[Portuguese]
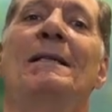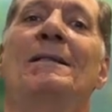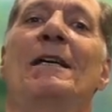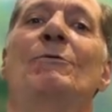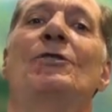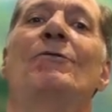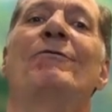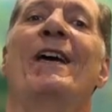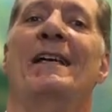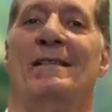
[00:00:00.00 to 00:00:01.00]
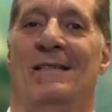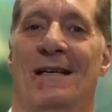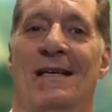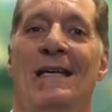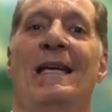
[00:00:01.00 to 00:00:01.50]
em termos de
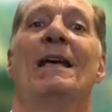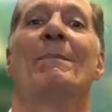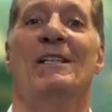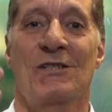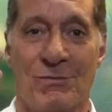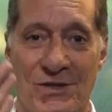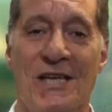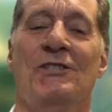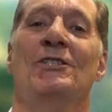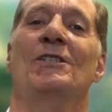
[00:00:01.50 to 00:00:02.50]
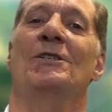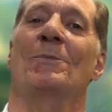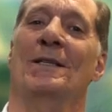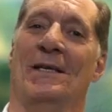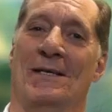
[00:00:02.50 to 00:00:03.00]
conversa, mas não deixa de ser
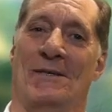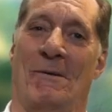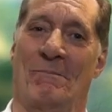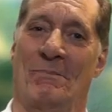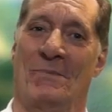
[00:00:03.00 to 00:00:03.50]
uma traição.